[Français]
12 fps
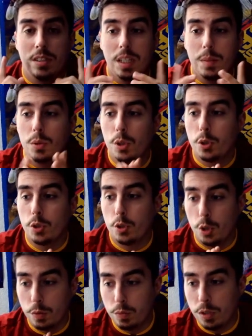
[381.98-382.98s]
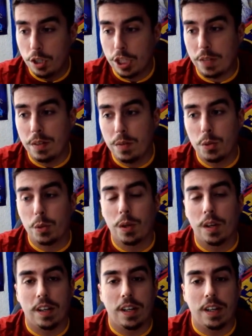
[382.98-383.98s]
début de jeu, je le voulais, je l'avais vu sur,
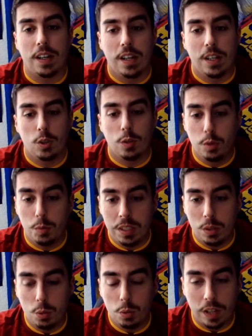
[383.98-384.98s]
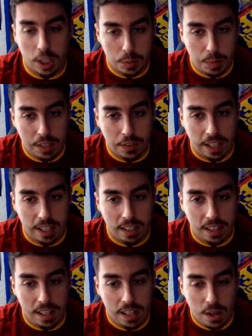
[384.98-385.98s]
Foodmin euh, sur Foot Mini tout. Franchement, les frères,
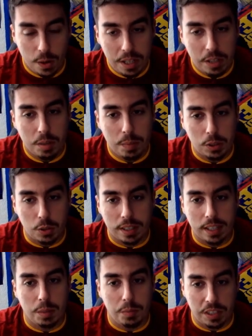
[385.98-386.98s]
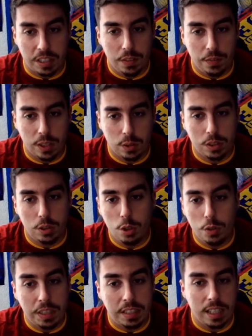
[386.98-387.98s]
honnêtement, cette carte, elle me fait kiffer. 72
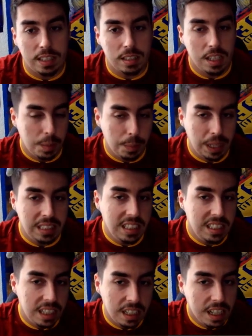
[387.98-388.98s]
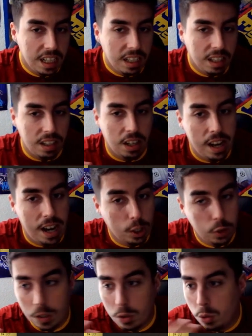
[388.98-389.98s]
de vitesse, brésilien, euh, la
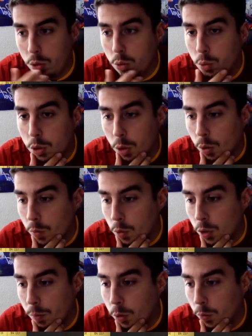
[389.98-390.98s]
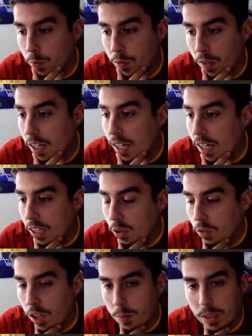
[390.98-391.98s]
Juventus, du coup, ils sont revenus en plus sur FIFA.
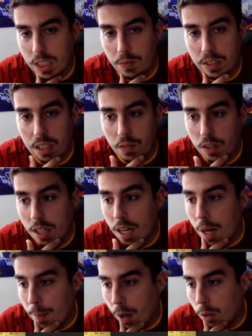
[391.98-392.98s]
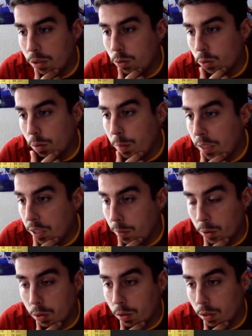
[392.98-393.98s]
Donc, franchement, ça fait kiffer. Par contre, ils nous ont baisé
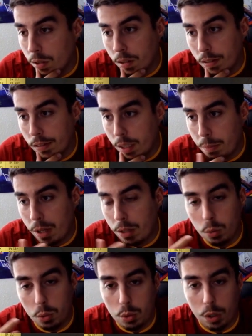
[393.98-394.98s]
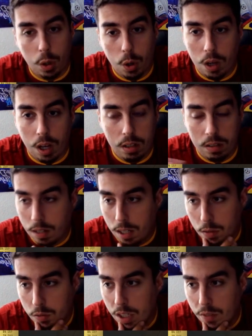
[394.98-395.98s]
parce que euh, c'est pas 12 joueurs hors rare.
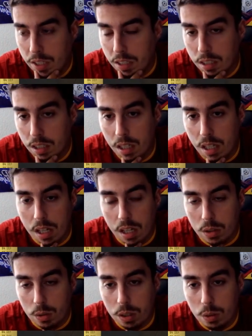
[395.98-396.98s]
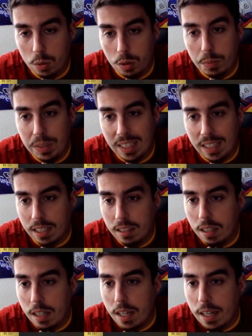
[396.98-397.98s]
Voilà, je dis la vérité. Donc, ils nous ont bien
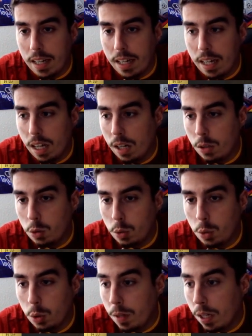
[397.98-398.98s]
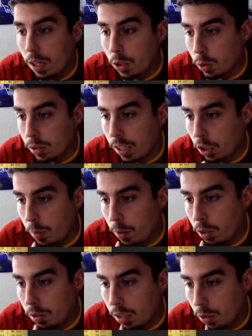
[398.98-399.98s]
ken. Et du coup, ben, en stock d'un club,
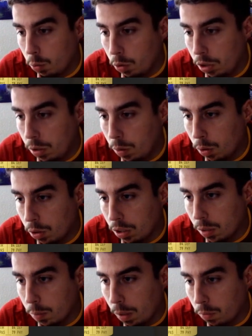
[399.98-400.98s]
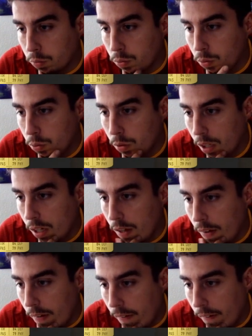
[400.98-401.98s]
on a lui. ok, c'est pas fou.
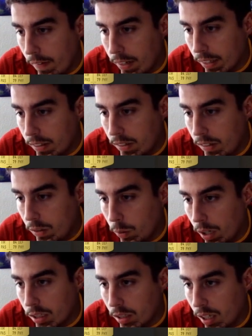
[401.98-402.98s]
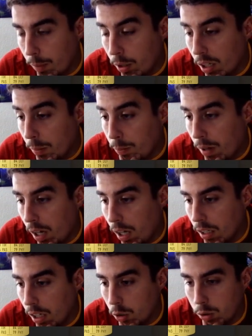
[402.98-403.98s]
Euh, on a qui Ouais, on, après, on n'a
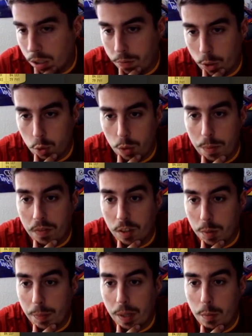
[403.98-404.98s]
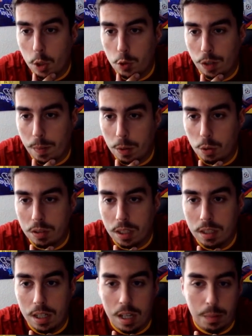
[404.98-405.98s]
pas grand chose à faire jouer. Mais franchement, Bremer, je suis vraiment
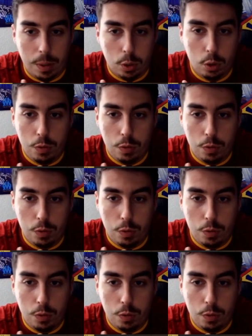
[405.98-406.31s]
content parce que